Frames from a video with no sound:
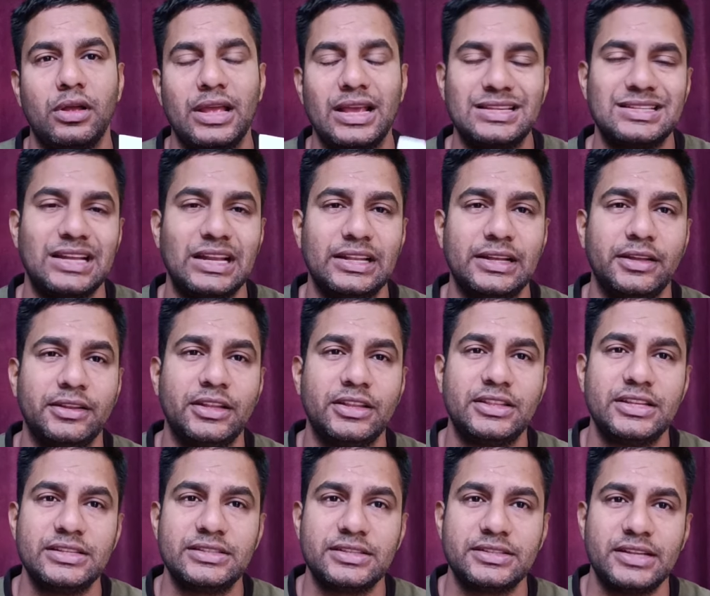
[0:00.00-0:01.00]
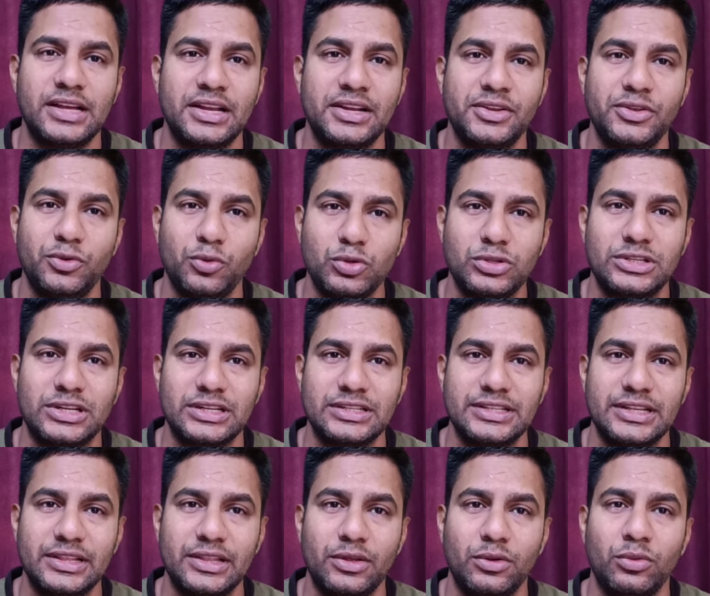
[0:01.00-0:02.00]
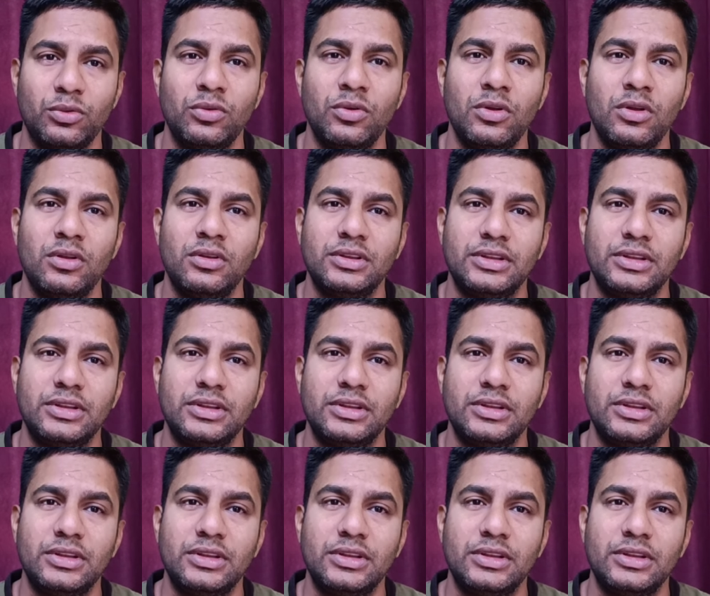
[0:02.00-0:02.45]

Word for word: एक साल के अंदर तीस हजार यूज कर देते हो